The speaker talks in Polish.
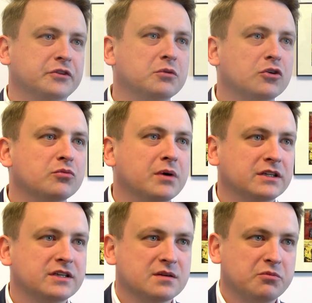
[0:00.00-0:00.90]
W tym roku
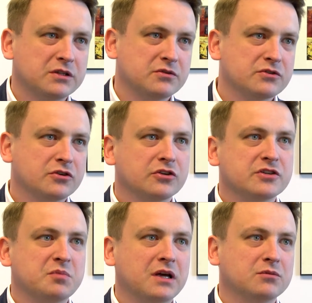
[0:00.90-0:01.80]
banki zapłacą
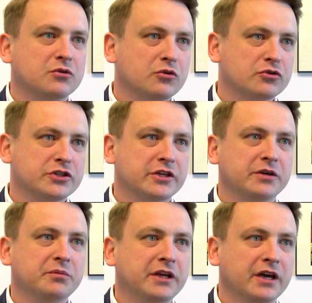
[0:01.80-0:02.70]
zgodnie z planem około
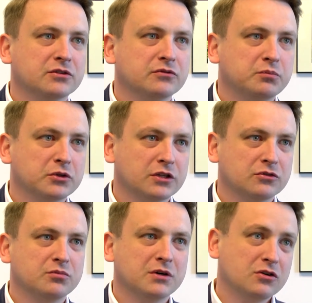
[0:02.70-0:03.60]
4 miliardów
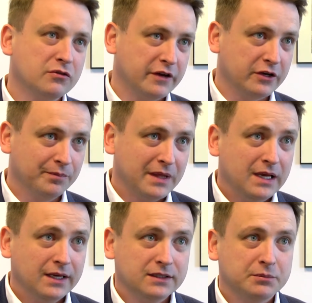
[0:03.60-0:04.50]
podatku bankowego.
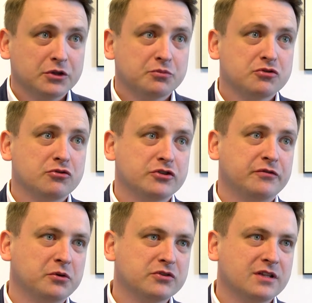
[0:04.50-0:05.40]
Gdyby to
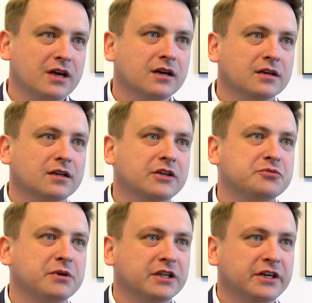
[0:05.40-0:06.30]
przełożyć wprost na e,
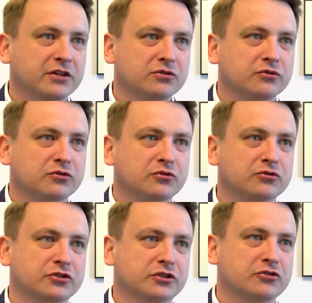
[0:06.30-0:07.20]
liczbę klientów,
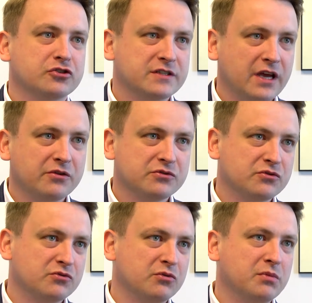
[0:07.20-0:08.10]
którzy korzystają
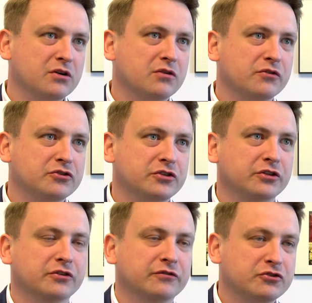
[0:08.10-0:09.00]
z usług
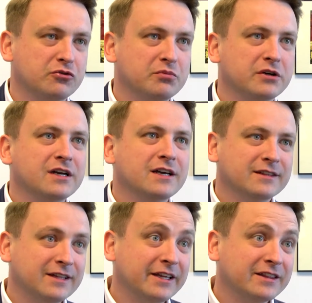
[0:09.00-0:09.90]
bankowości, to wyszłoby
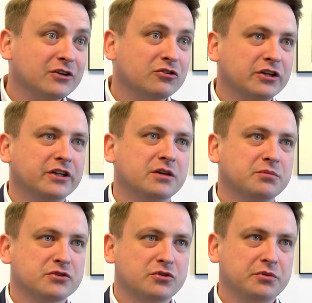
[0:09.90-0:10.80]
na jednego
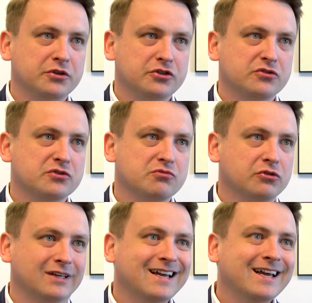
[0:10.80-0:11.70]
klienta po 150
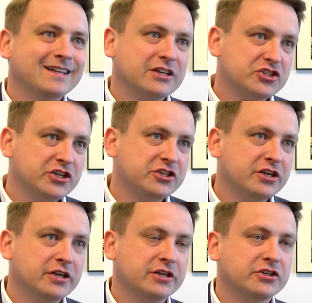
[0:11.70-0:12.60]
zł. Na
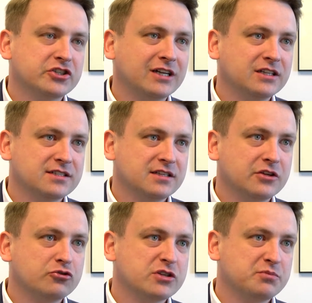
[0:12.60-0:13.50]
szczęście e, czarne
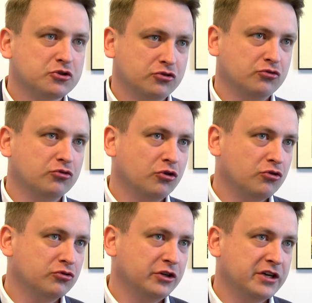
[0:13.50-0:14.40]
scenariusze z początku
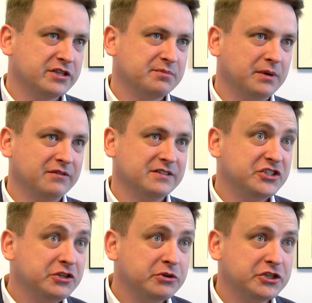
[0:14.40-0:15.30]
roku nie
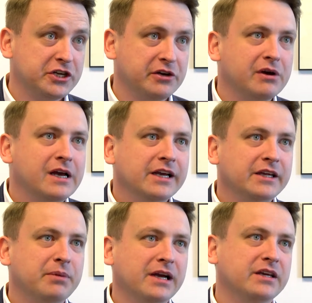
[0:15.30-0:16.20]
sprawdziły się
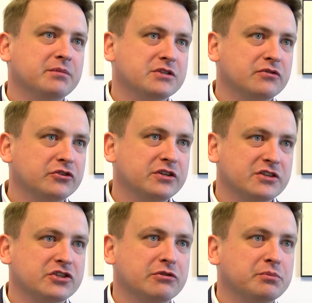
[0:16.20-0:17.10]
i banki masowo nie
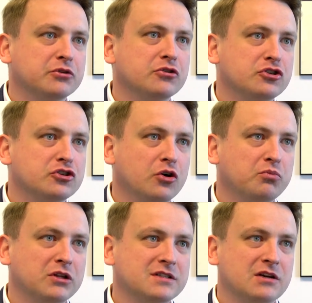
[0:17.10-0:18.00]
zaczęły podnosić
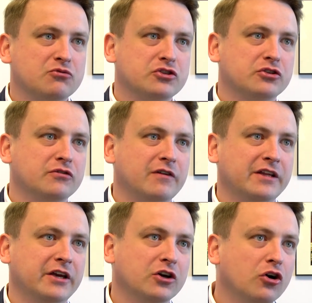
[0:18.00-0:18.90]
opłat za
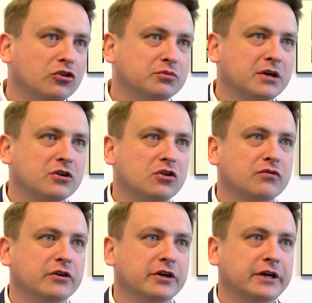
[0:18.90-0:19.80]
użytkowanie kont
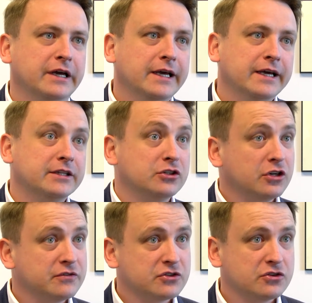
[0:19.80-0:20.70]
bankowych. E,
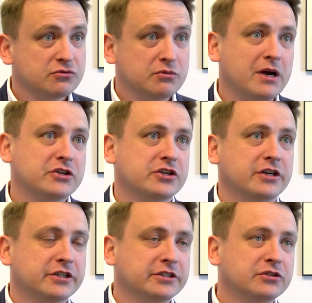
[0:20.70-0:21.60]
trochę wzrosły
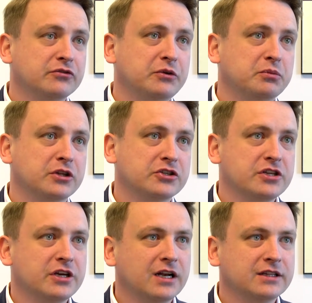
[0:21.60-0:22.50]
marże kredytów
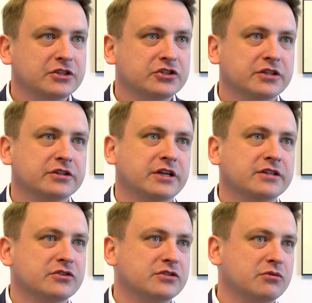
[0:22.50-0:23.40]
hipotecznych, ale też ten
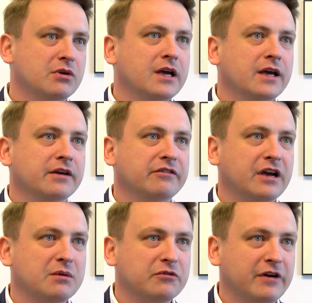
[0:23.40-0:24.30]
trend został
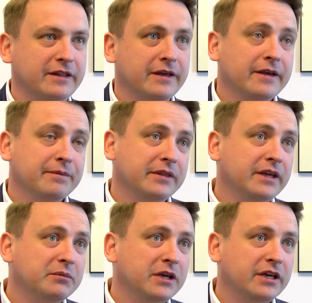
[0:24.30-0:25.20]
wyhamowany.
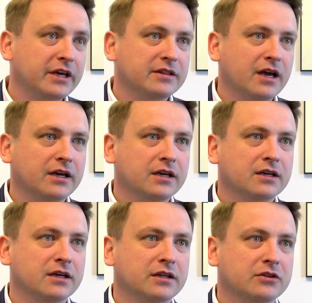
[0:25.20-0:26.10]
Niemniej
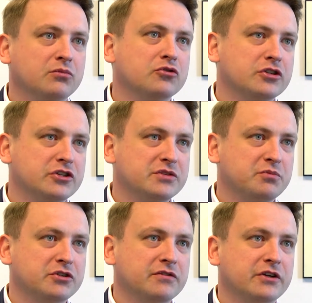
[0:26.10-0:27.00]
jednak no, można się
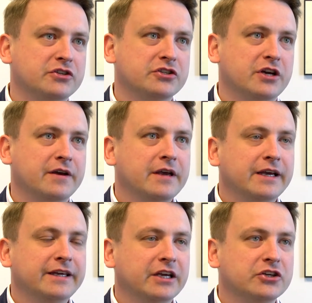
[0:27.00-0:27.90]
spodziewać, że
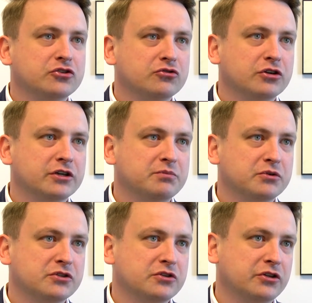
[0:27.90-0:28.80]
jakieś ruchy
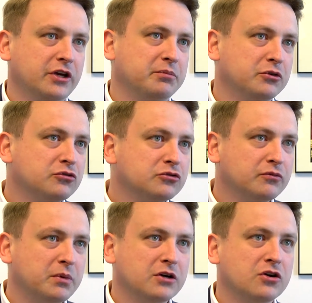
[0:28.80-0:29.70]
po stronie
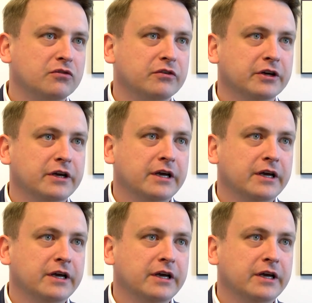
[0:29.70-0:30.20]
produktów bankowych,